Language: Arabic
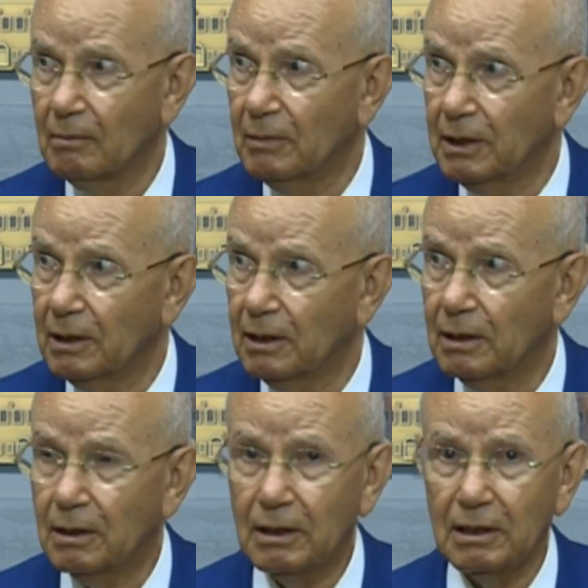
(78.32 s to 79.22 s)

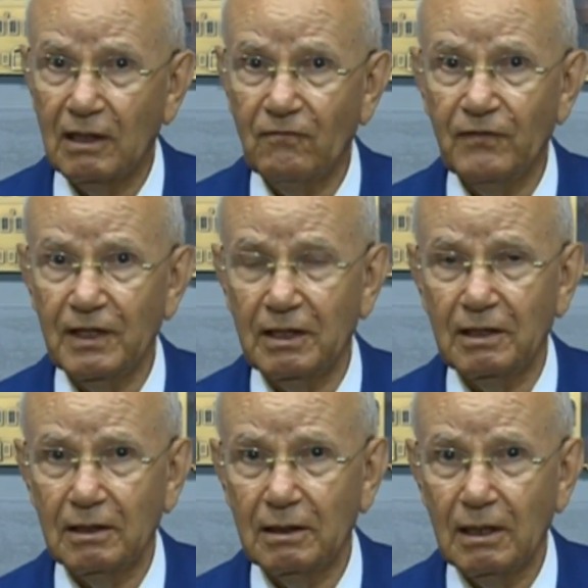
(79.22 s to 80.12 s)
بتنفيذ
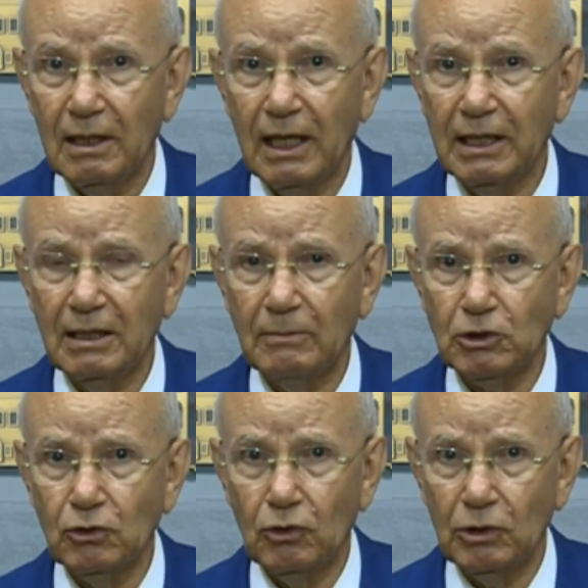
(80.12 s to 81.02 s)
أي
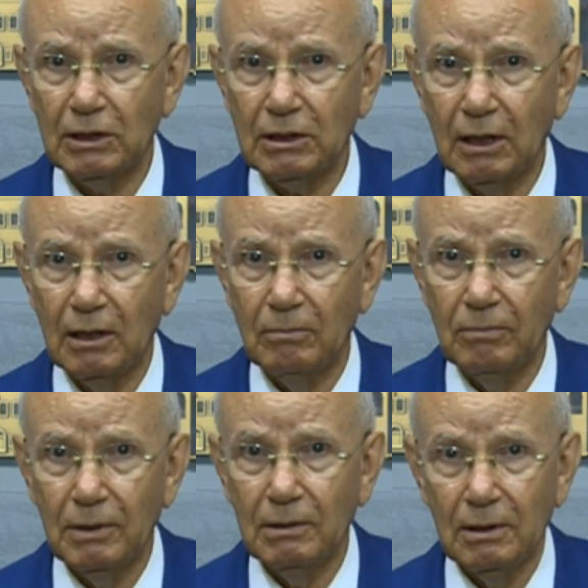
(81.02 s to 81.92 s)
مشروع يتطلب
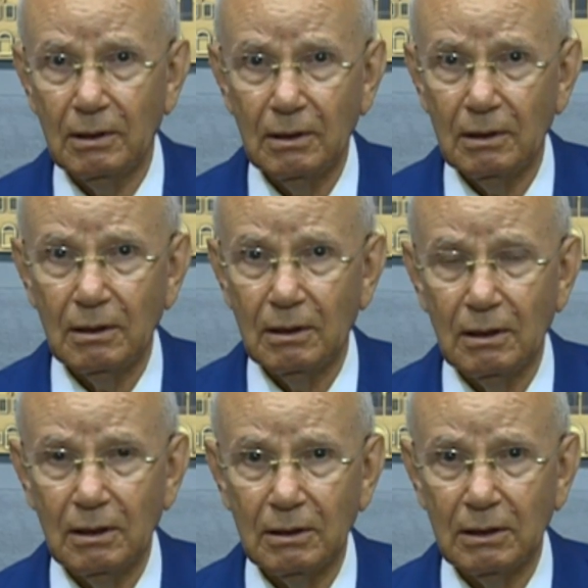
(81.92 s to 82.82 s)

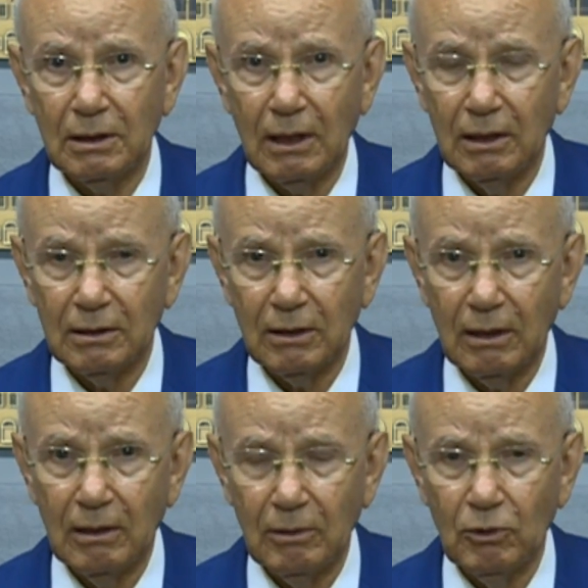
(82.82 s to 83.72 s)
آه،
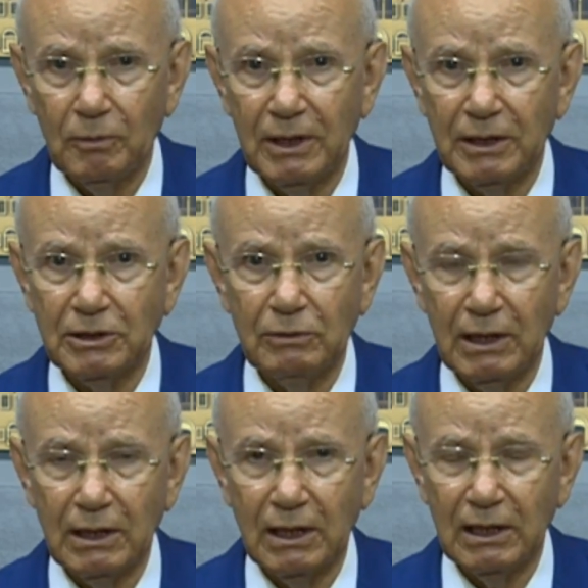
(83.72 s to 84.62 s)
يتطلب لبنان
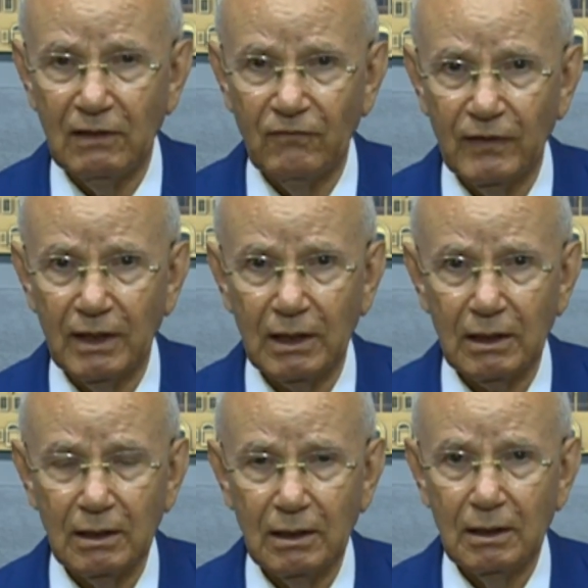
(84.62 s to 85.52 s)
سواء كان أنفاق
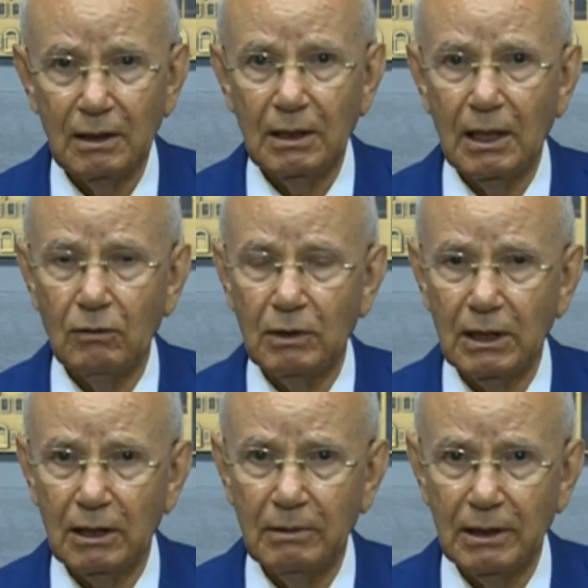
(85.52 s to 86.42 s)
أو
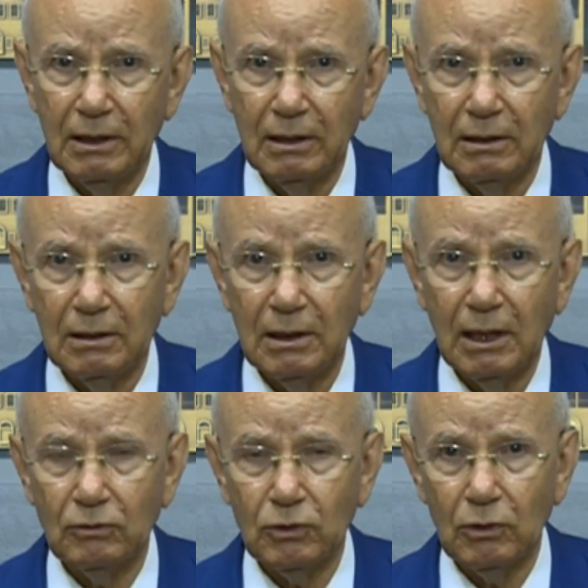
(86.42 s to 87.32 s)
كهرباء
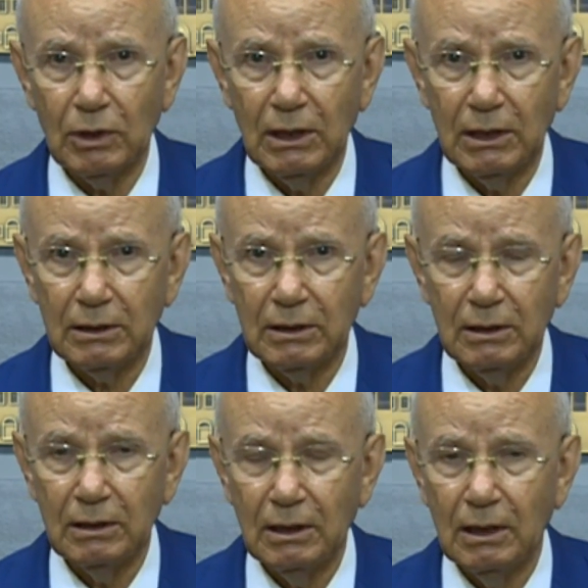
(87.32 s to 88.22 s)
أو طرقات
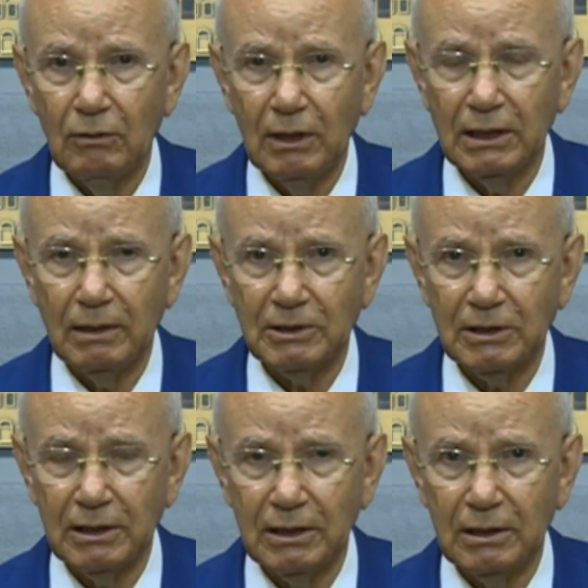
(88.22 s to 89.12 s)
أو أي
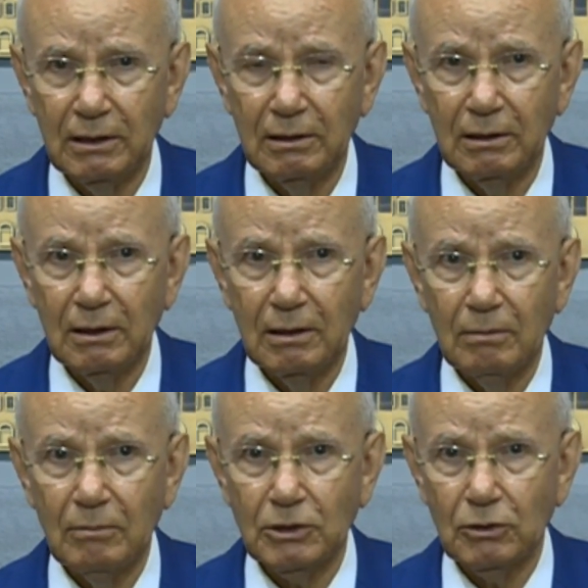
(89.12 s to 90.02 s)
مشاريع
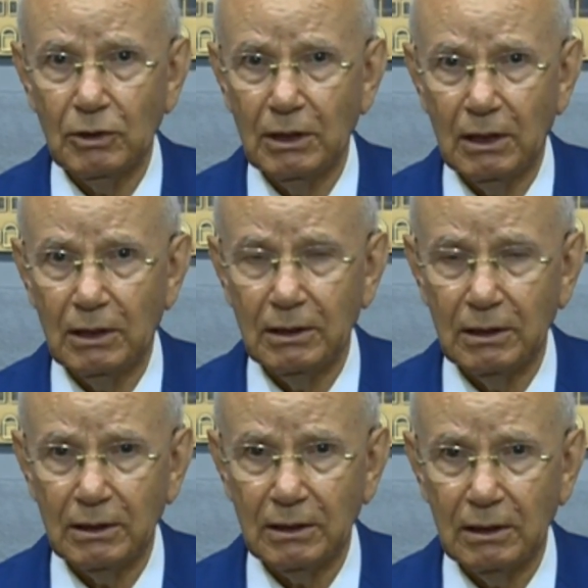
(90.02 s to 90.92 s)
مشكورين
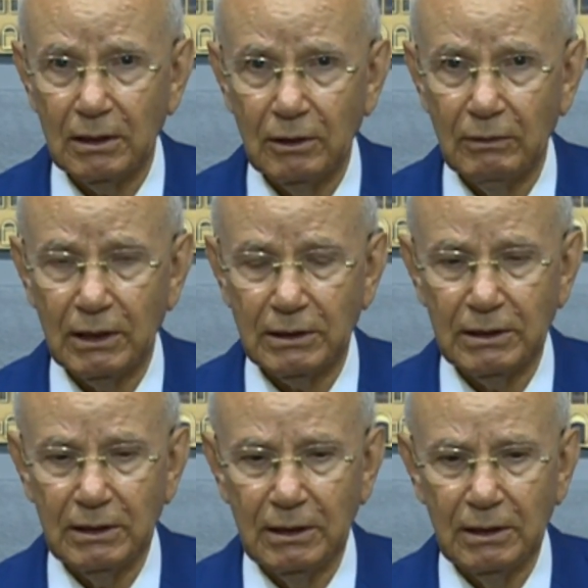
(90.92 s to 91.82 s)
الحقيقة إخواننا
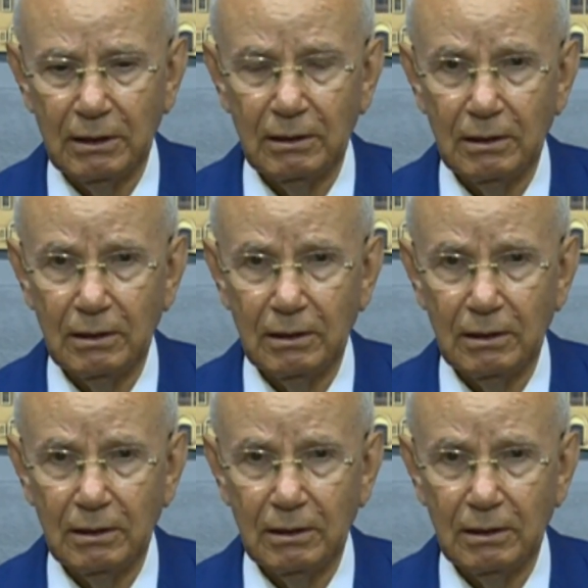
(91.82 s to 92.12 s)
الصينيين